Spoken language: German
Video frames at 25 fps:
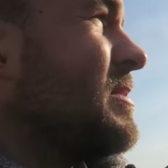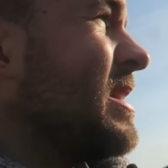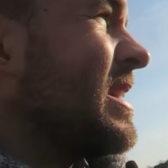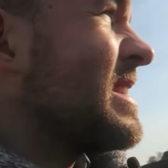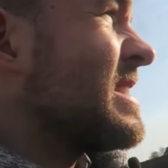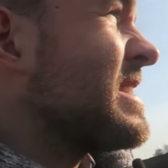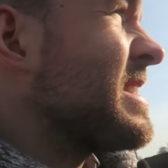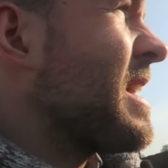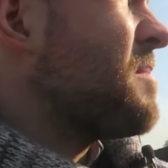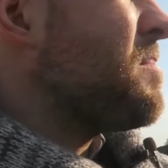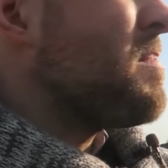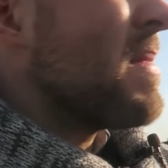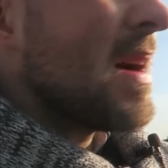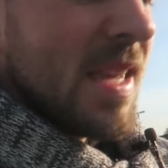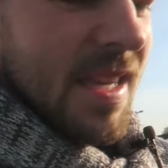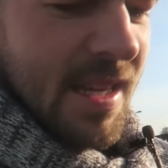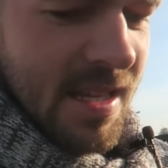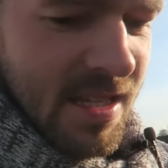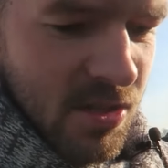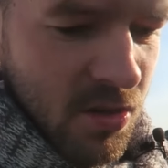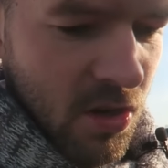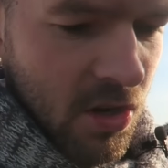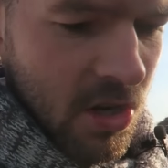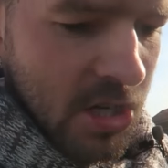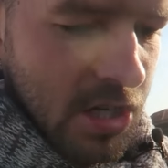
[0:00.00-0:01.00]
im Dezember,
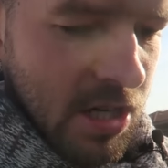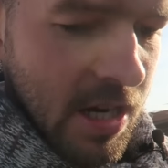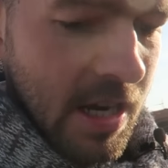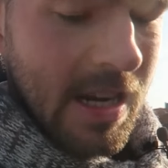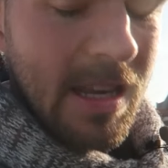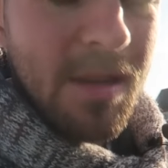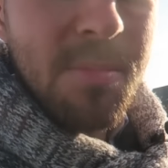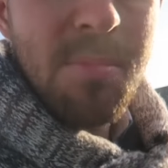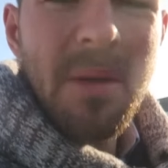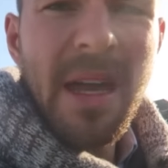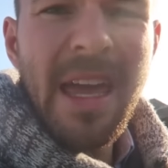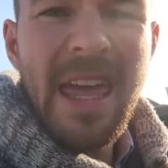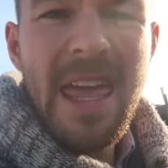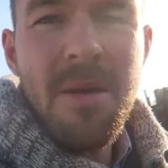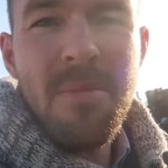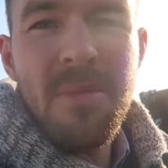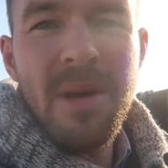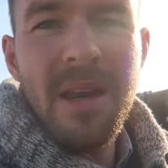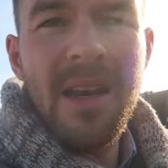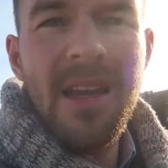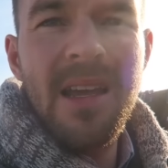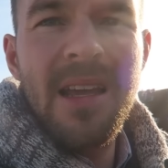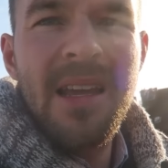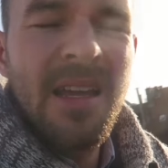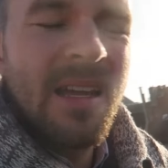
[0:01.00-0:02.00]
hier Sonnenschein in
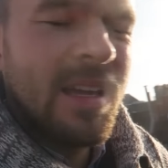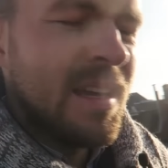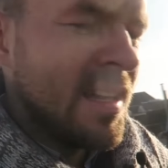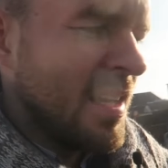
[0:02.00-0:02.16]
Bremen.